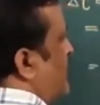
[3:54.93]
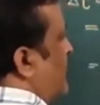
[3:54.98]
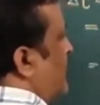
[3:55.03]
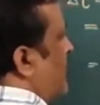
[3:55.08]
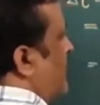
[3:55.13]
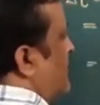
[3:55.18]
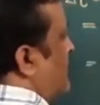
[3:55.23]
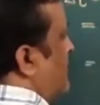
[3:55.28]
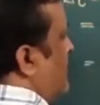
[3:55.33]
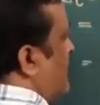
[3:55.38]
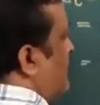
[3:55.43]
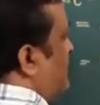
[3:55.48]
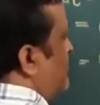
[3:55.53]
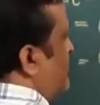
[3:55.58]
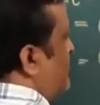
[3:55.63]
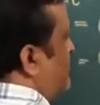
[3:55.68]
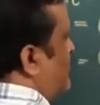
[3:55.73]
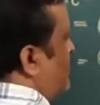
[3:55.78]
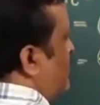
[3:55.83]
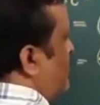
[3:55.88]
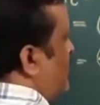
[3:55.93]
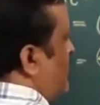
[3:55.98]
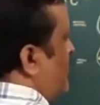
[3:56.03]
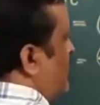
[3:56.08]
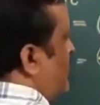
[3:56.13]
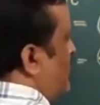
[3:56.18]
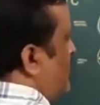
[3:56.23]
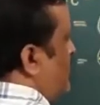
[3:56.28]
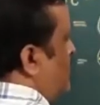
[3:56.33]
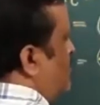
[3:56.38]
ऐड करने का मतलब ये हो गया
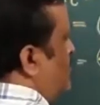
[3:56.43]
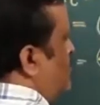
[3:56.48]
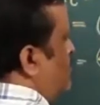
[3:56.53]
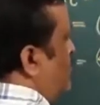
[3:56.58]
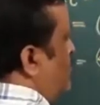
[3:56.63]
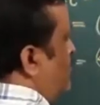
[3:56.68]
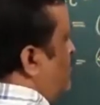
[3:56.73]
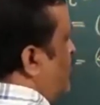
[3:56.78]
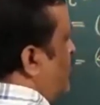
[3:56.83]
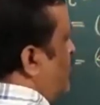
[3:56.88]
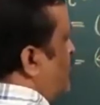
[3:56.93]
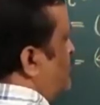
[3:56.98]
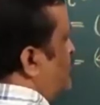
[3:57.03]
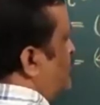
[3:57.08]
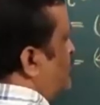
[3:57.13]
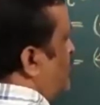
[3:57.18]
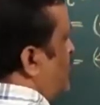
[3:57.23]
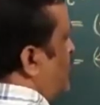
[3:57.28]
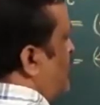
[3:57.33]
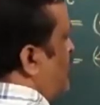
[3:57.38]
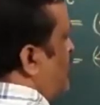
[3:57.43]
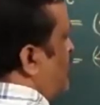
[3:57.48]
टू प्लस थ्री